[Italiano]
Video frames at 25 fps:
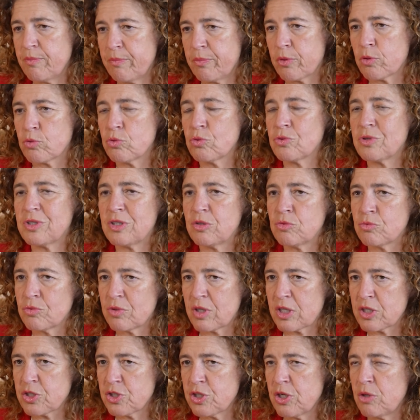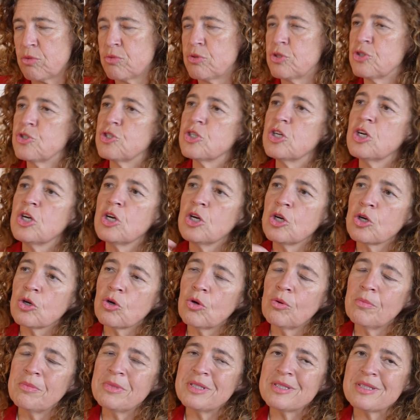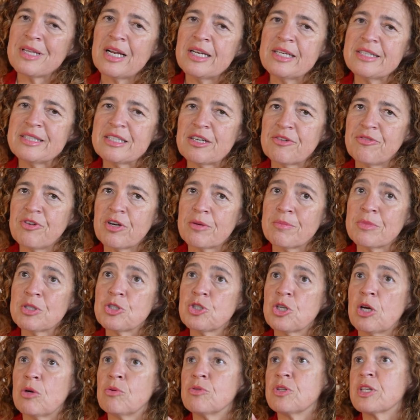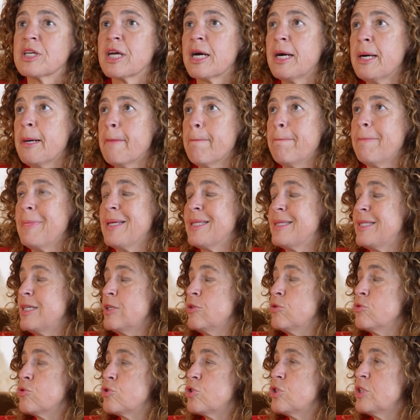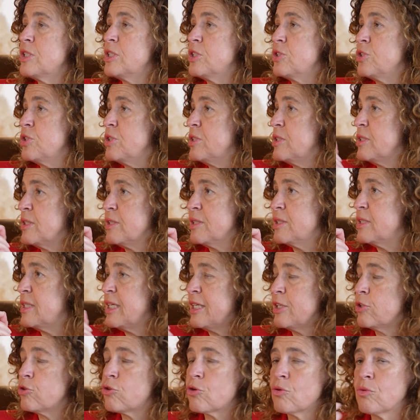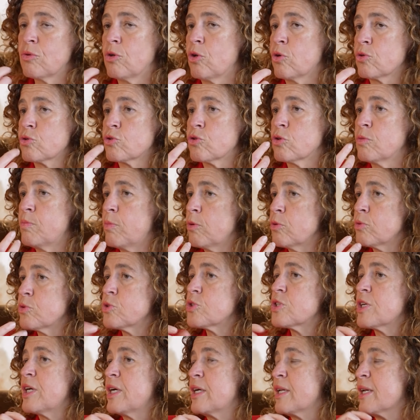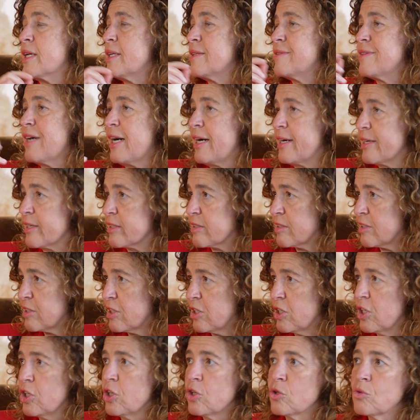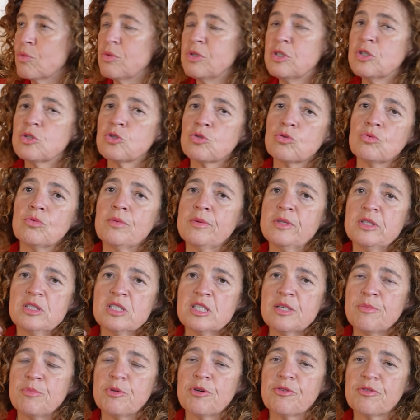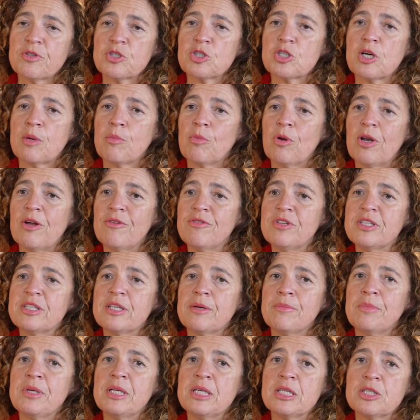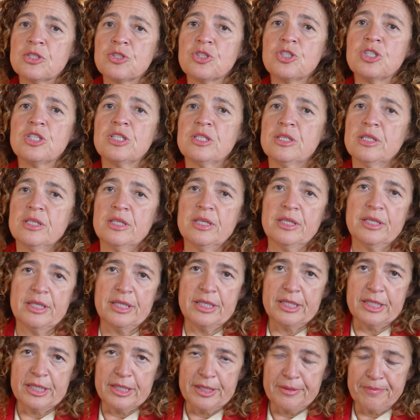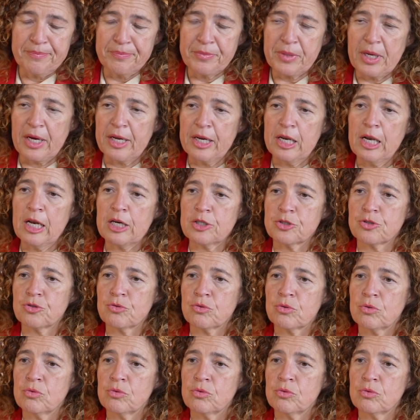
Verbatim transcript: prodotti nutraceutici con mentalità farmaceutica, mettendoci dentro un nostro plus che è il retard. Quindi sono ad esempio facciamo la vitamina C eh, a rilascio